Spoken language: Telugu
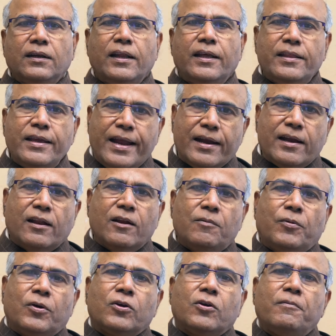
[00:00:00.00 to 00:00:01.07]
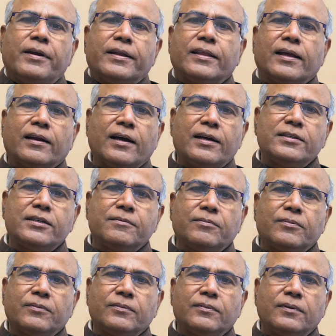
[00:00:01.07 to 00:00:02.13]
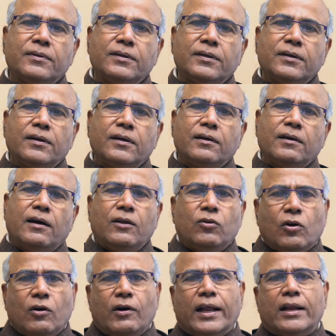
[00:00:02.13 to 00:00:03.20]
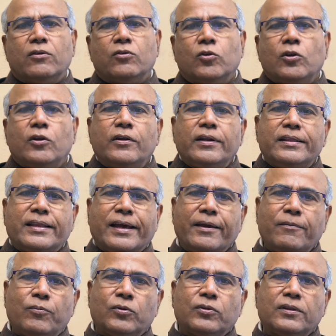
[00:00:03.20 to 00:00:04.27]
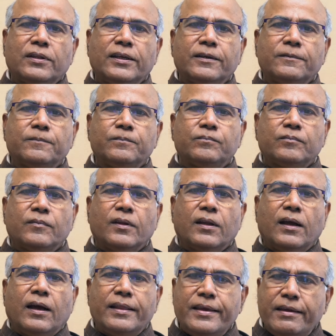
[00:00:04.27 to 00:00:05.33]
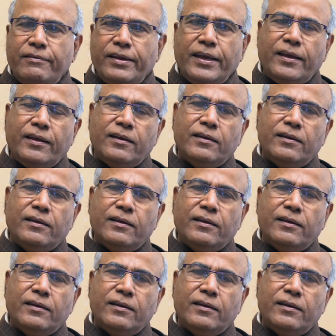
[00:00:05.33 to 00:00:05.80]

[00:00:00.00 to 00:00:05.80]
లేదు ఎండలో పడుకోబెడతారు కాసేపు అది ఒక వారం రోజుల్లోనే తగ్గిపోతుంది అదేమి